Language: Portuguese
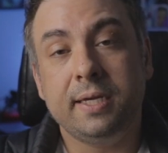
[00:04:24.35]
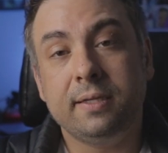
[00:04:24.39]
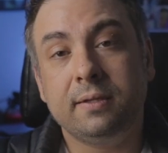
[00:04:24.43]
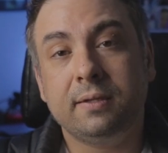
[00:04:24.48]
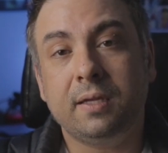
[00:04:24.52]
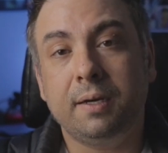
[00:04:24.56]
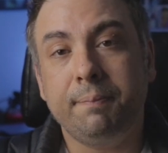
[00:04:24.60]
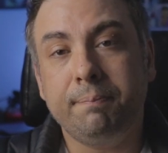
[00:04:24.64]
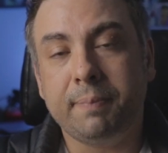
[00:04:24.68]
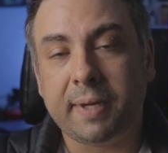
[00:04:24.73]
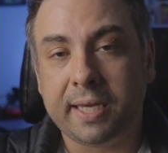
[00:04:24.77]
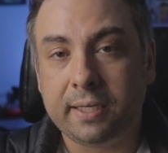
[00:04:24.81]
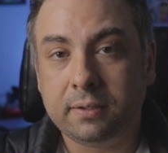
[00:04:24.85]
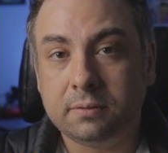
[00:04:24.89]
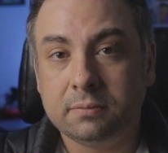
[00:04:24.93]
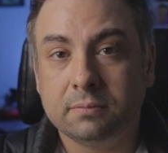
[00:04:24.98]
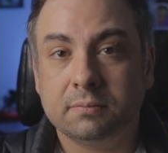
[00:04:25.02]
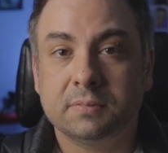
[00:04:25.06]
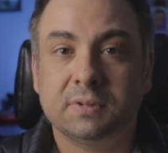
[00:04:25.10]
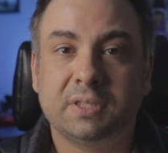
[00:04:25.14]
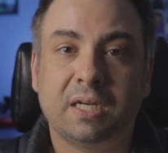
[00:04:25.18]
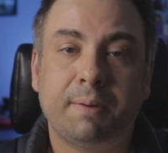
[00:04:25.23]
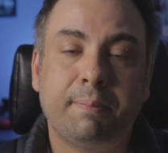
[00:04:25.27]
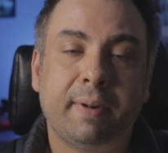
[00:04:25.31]
E também
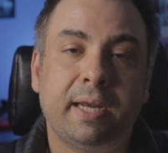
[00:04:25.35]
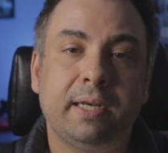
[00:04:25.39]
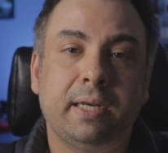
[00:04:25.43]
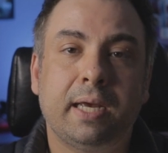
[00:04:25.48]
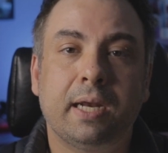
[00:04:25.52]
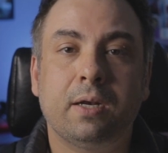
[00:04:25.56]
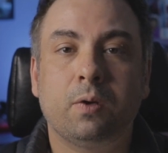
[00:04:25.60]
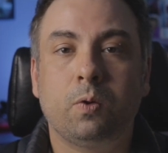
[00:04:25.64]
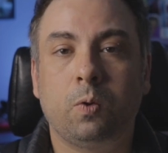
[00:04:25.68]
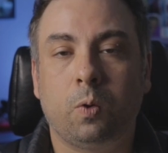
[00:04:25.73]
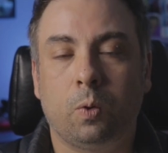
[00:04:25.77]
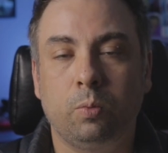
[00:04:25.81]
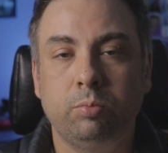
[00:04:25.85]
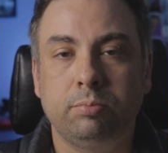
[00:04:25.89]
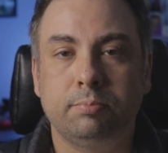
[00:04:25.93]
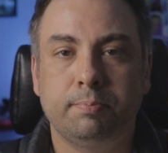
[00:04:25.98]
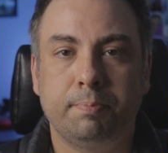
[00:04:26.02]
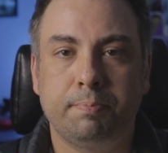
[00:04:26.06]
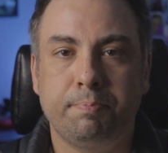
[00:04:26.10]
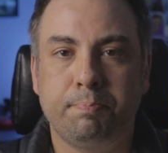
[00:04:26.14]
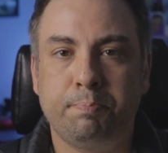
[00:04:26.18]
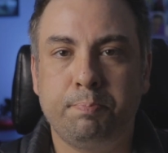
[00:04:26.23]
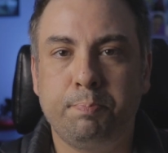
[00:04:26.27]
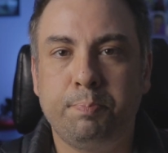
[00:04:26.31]
trabalhar com
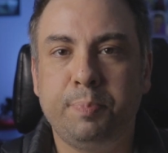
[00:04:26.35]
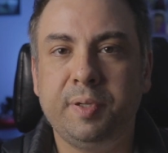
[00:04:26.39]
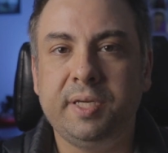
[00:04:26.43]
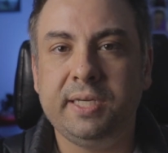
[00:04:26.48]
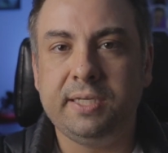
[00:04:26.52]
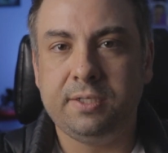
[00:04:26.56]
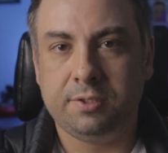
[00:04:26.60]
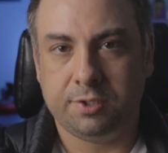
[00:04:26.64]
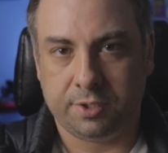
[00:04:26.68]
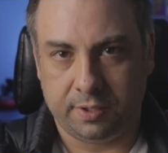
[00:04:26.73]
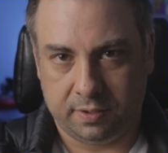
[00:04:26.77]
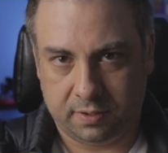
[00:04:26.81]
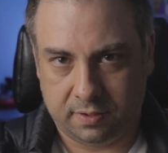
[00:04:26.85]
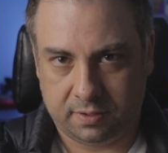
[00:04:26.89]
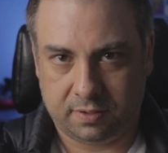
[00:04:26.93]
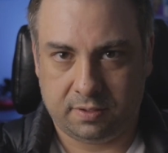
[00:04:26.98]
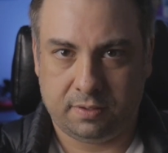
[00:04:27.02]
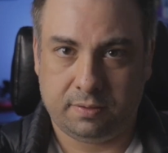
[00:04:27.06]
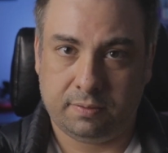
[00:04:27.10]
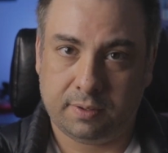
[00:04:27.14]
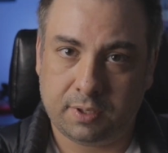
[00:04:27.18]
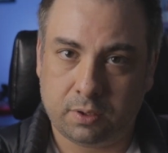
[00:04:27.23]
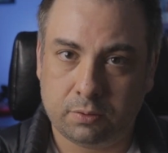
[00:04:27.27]
brindes.